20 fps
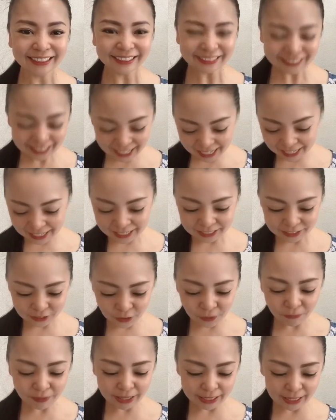さあ
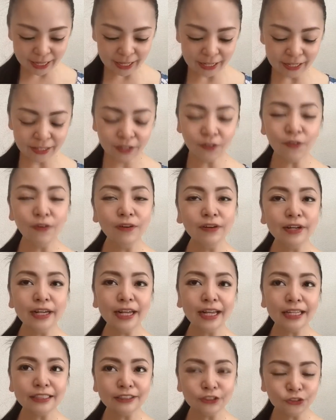今日はね婚
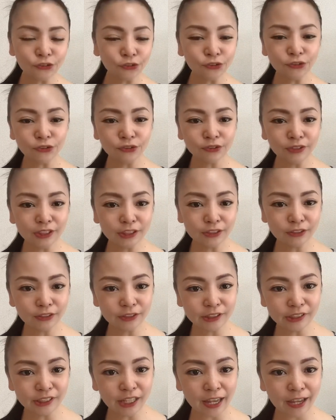活につい
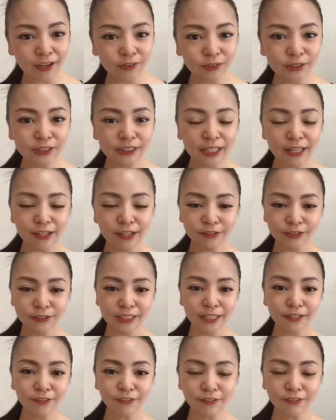てお伝えをし
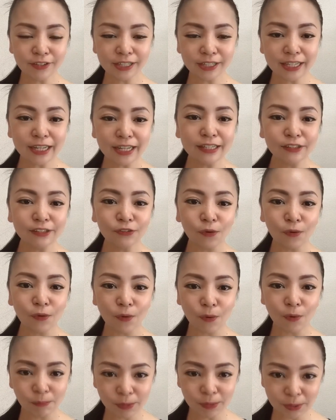ていこうかなと
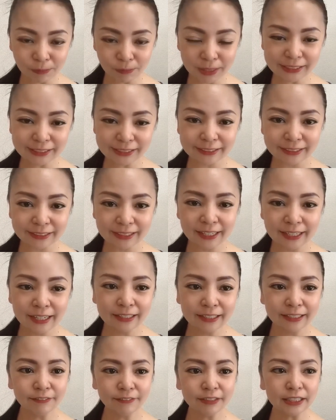思います
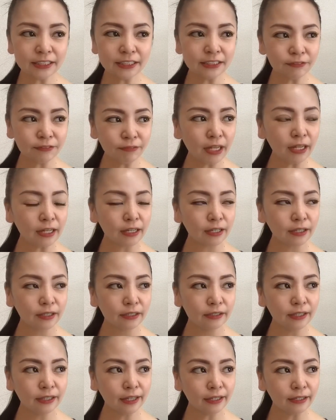で私は
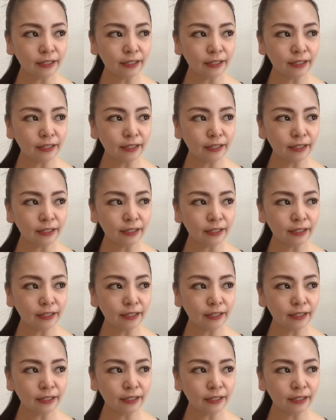7年